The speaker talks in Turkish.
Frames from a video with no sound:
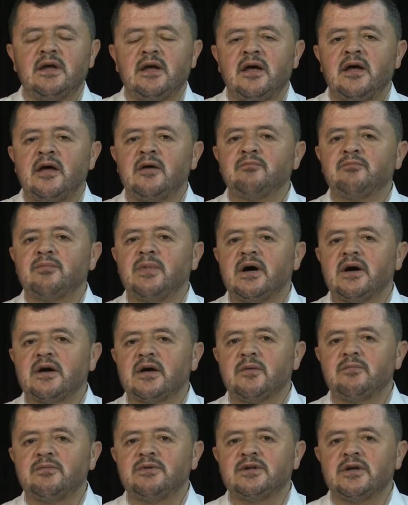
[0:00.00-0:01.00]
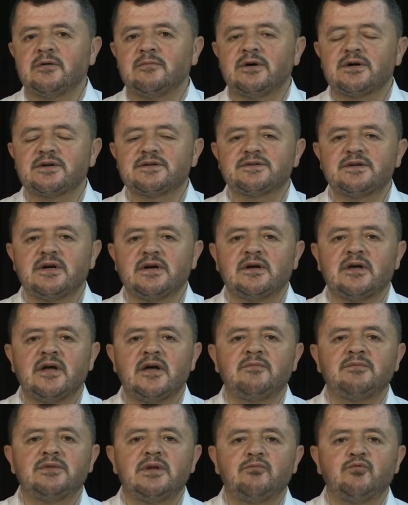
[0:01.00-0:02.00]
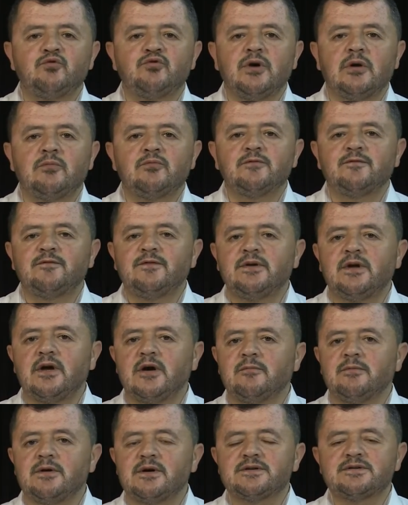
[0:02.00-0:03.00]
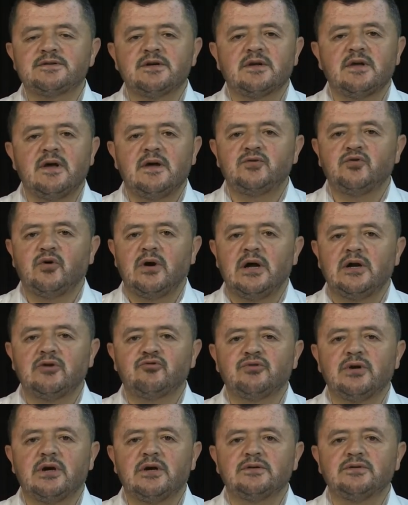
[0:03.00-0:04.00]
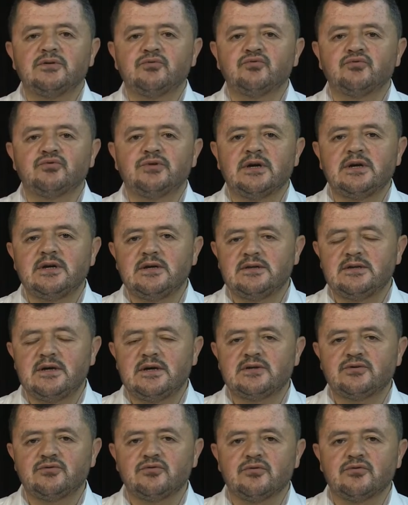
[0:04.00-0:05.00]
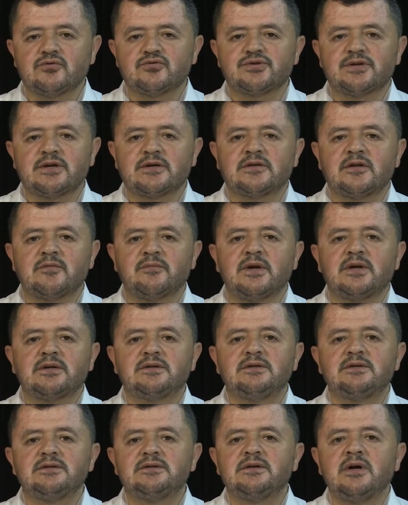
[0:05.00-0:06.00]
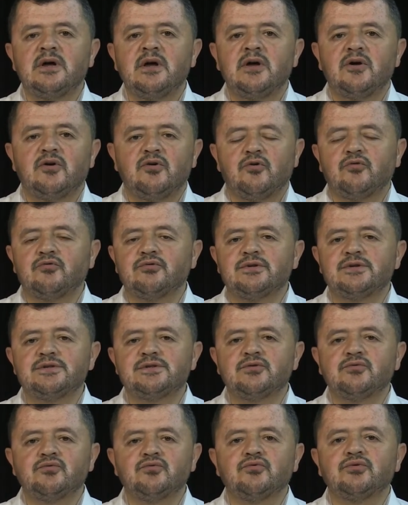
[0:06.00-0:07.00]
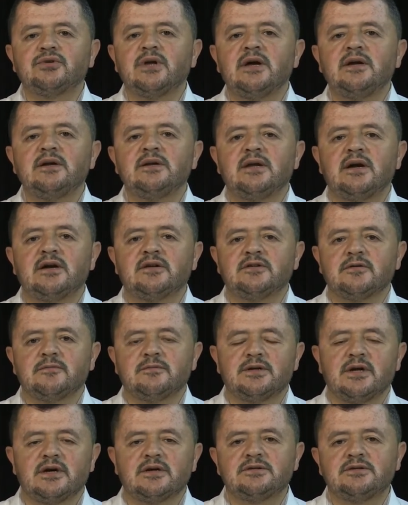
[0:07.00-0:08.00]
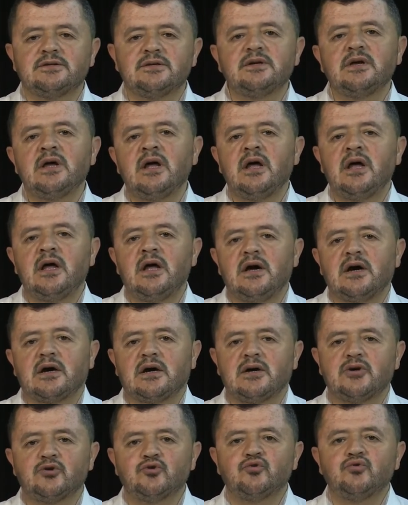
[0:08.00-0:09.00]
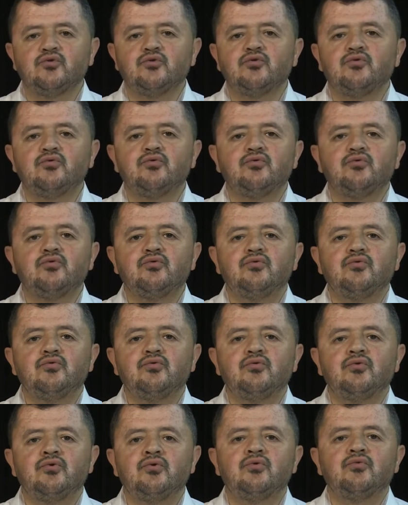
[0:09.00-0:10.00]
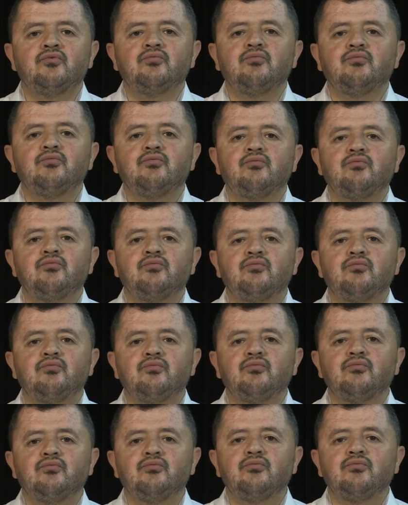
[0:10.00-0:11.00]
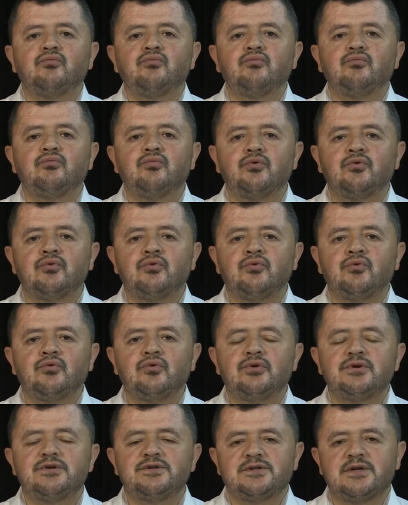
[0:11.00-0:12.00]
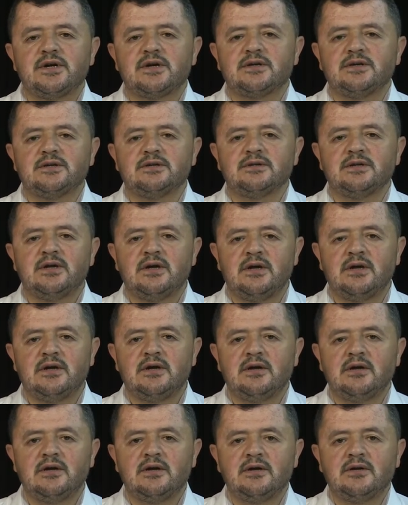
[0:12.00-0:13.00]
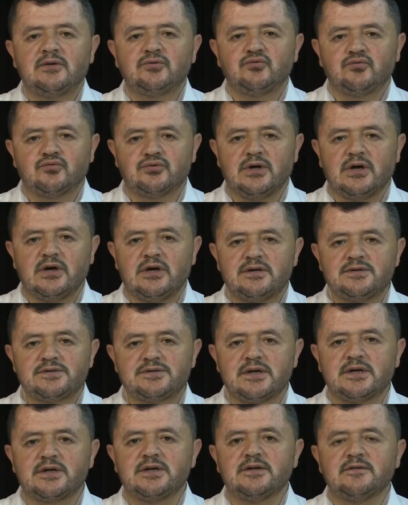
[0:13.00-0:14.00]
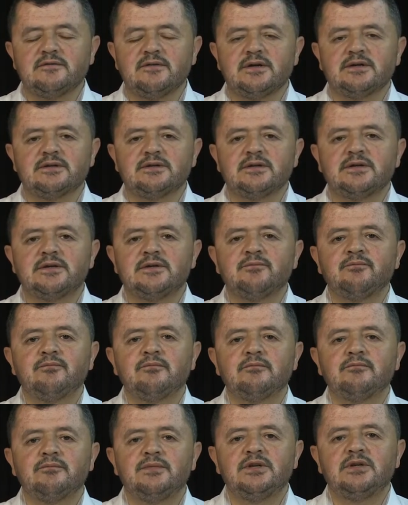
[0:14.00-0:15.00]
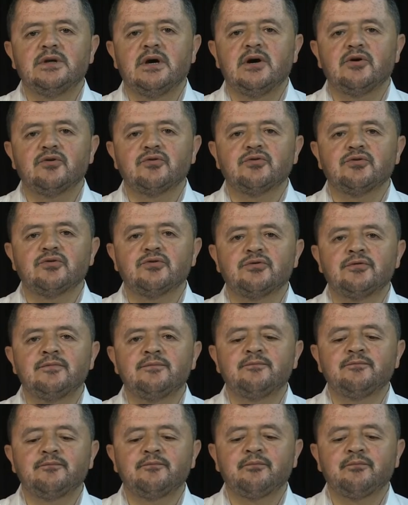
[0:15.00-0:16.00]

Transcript: hem makabine baksak hem de müdamın fiha baksak her halükarda dudak ileride olacak demektir. Onun için dudağı ileride bıraktık. Adummu şeklinde duda şekil verdik. Bir daha okuyorum.